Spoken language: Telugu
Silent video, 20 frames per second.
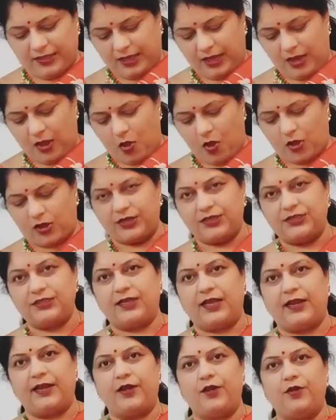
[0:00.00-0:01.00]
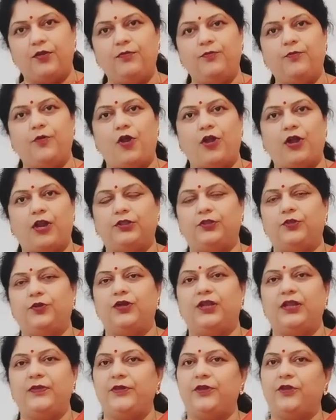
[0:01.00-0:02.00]
ఇదే ఆరెంజ్ కలర్లో బార్డర్
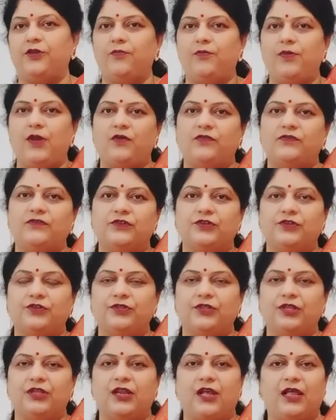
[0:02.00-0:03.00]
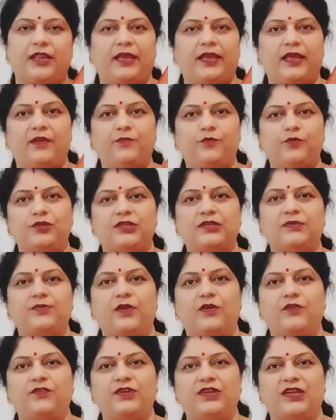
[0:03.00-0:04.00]
తోటి మీకు బ్లౌజ్ ఉంటుంది నా దగ్గర బుట్టి
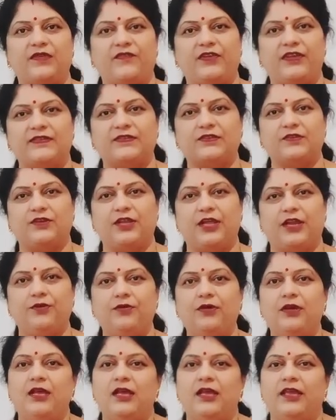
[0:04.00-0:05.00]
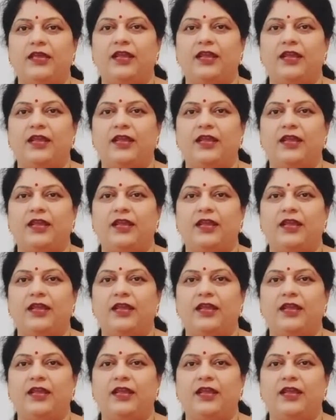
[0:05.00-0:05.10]
బ్లౌజ్ ఉంటే వేసుకున్నాను